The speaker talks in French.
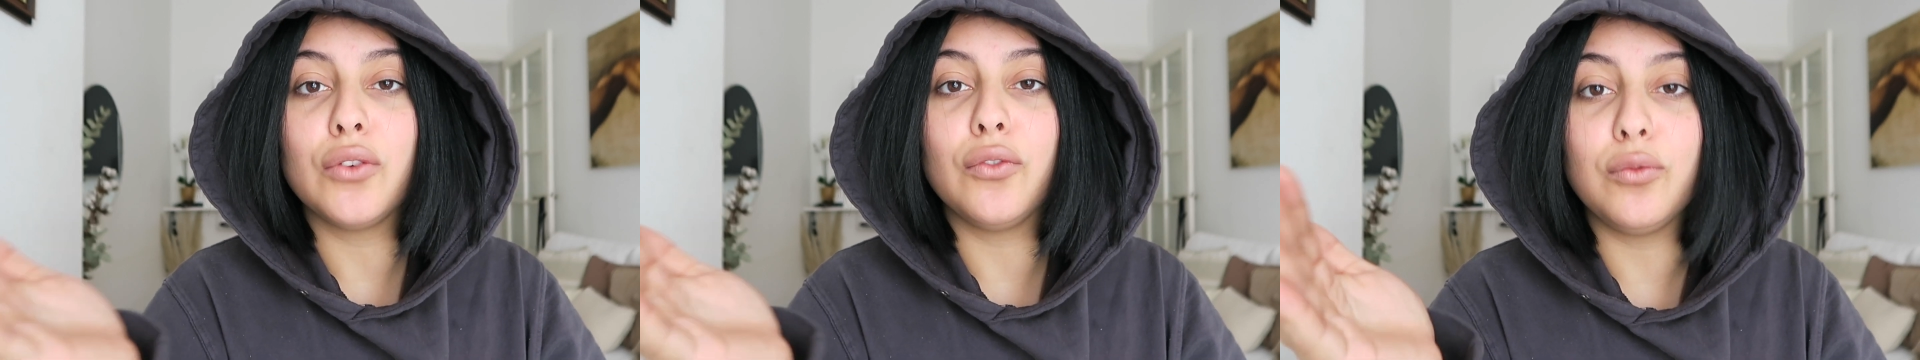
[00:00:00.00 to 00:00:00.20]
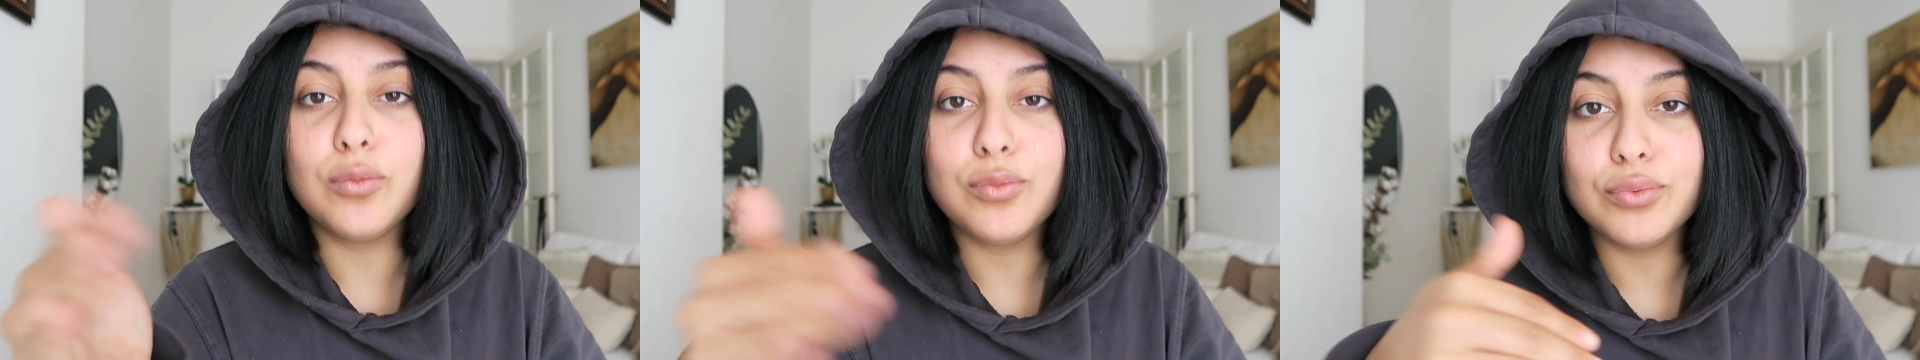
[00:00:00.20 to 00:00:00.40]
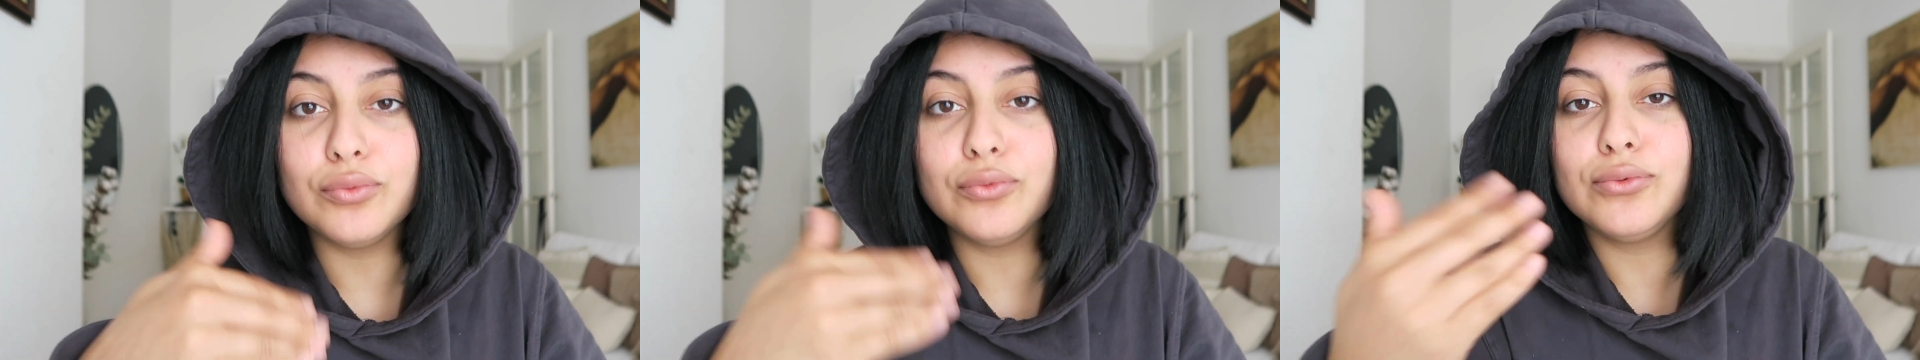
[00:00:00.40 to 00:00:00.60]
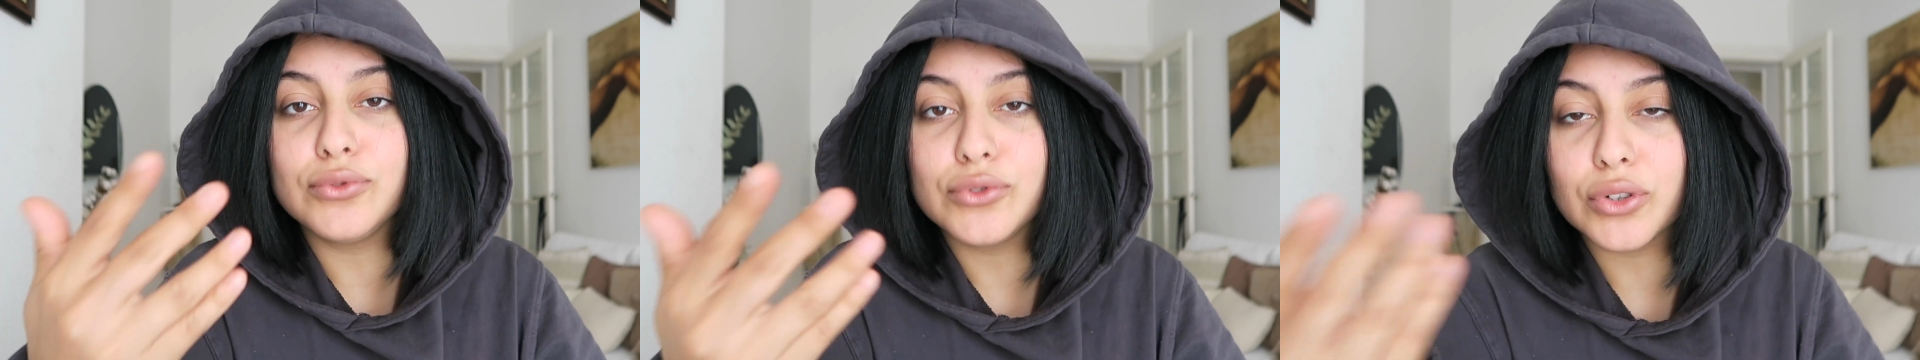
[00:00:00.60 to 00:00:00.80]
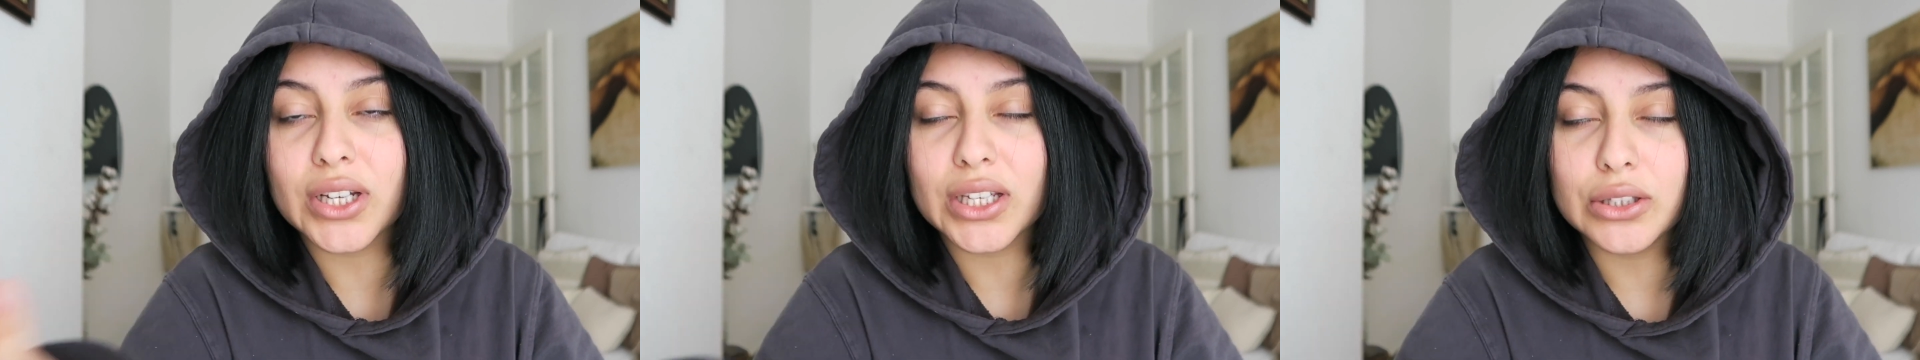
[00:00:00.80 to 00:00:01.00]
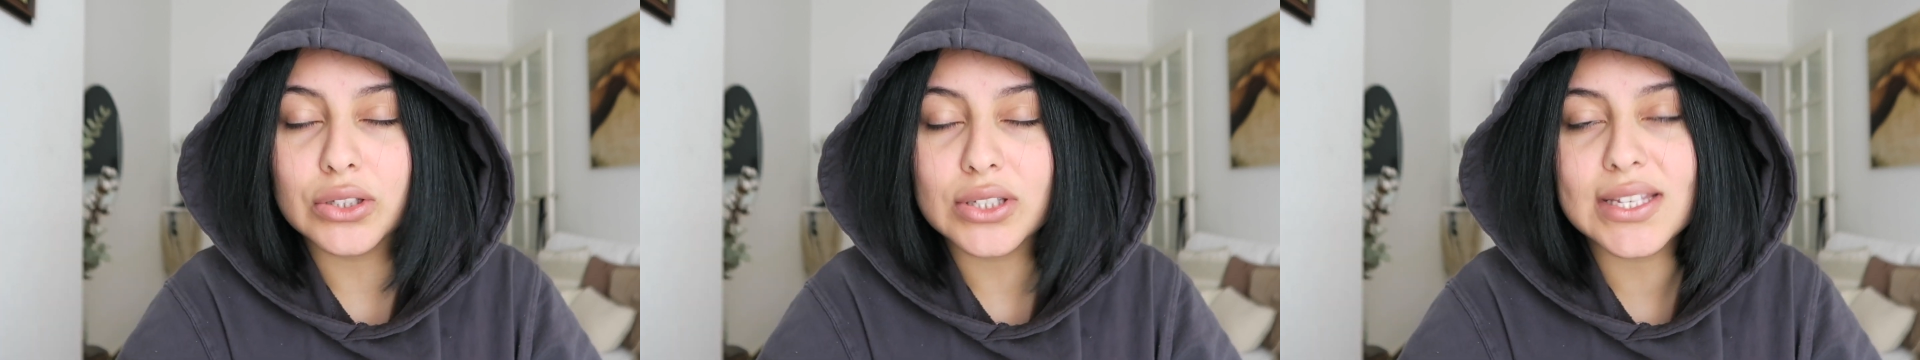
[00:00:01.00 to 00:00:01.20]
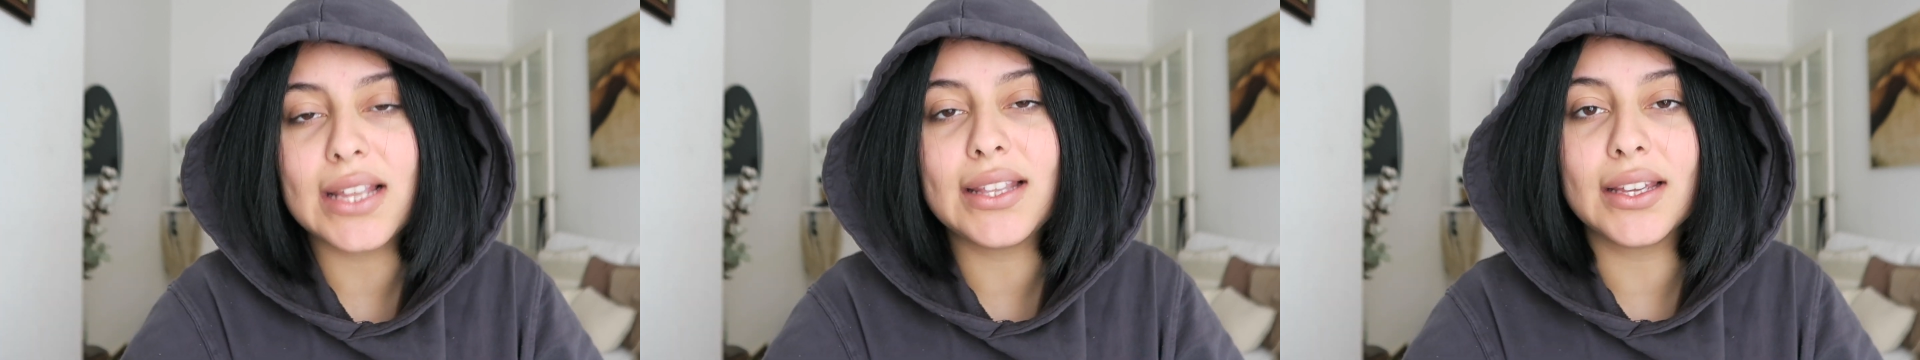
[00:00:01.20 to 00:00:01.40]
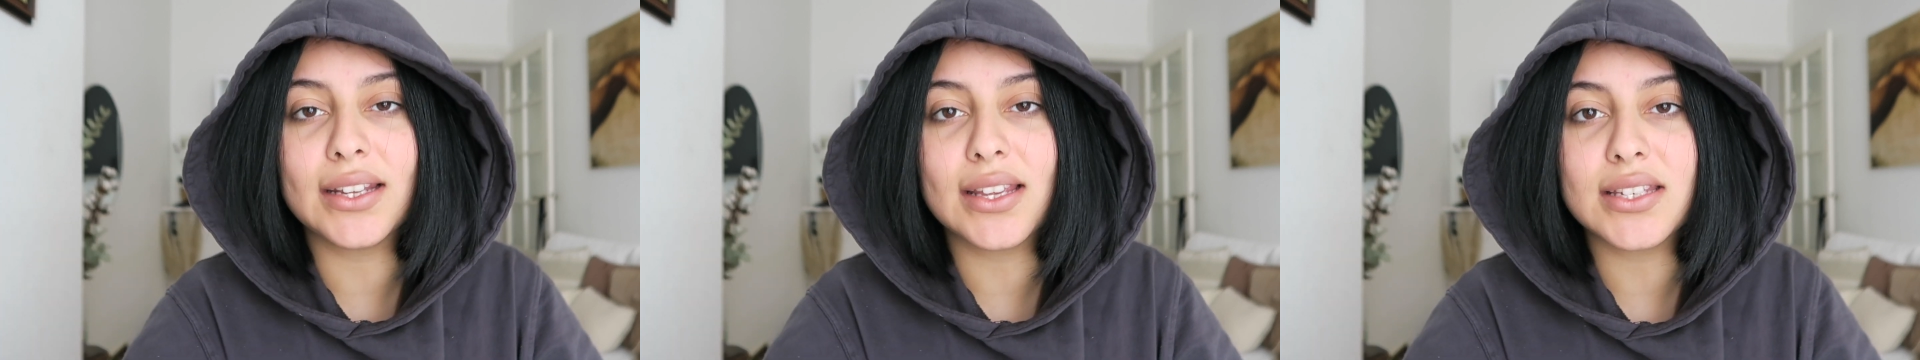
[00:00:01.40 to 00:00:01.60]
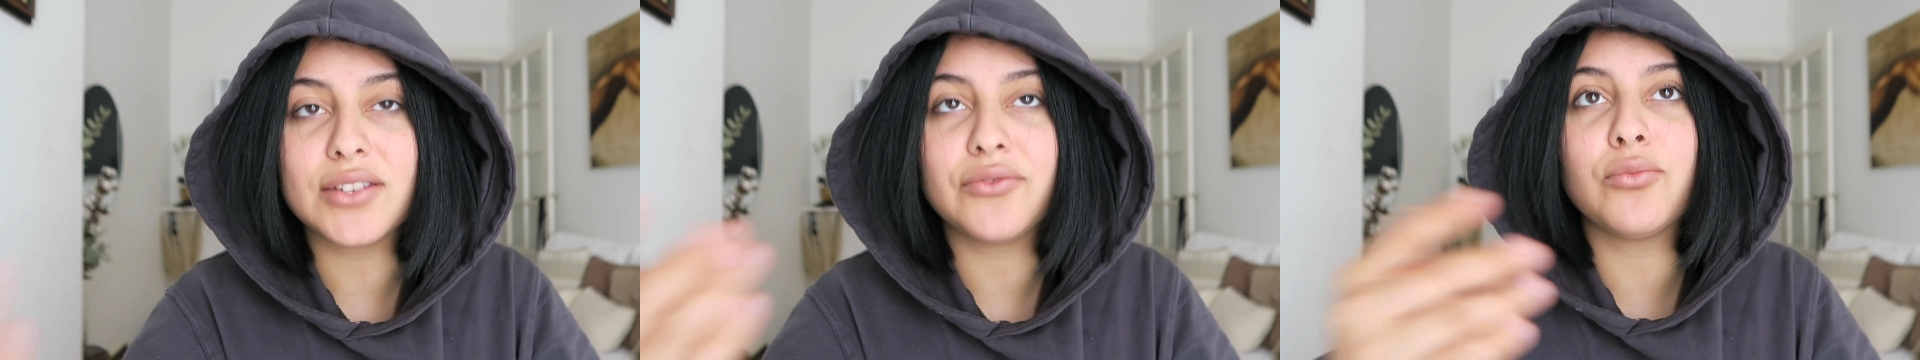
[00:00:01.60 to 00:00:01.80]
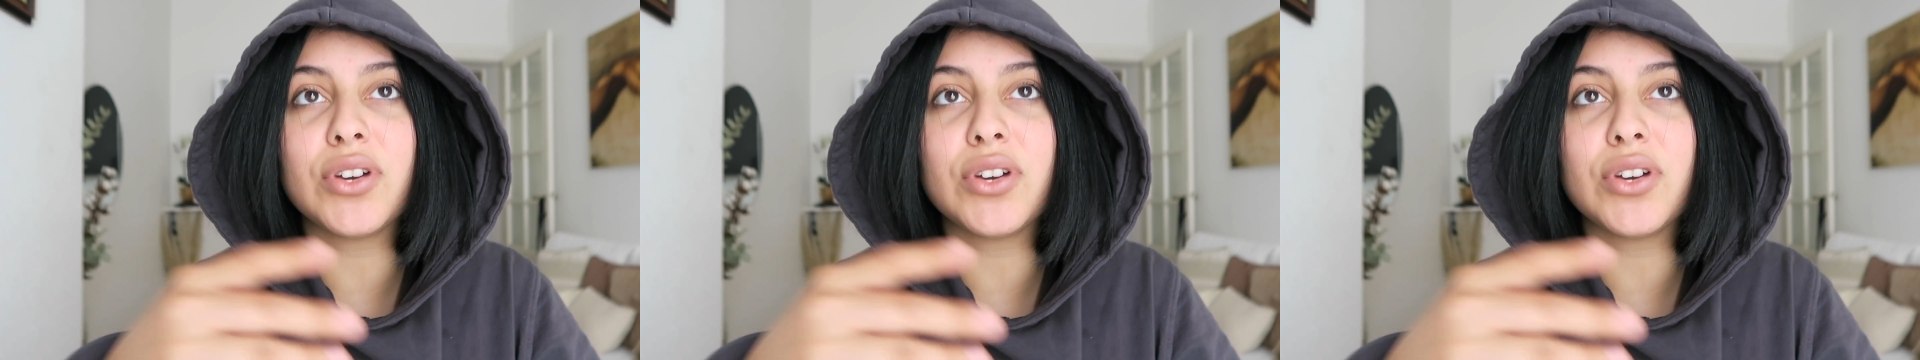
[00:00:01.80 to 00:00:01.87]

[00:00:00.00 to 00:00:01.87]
vous, aurez d'autres alternatives.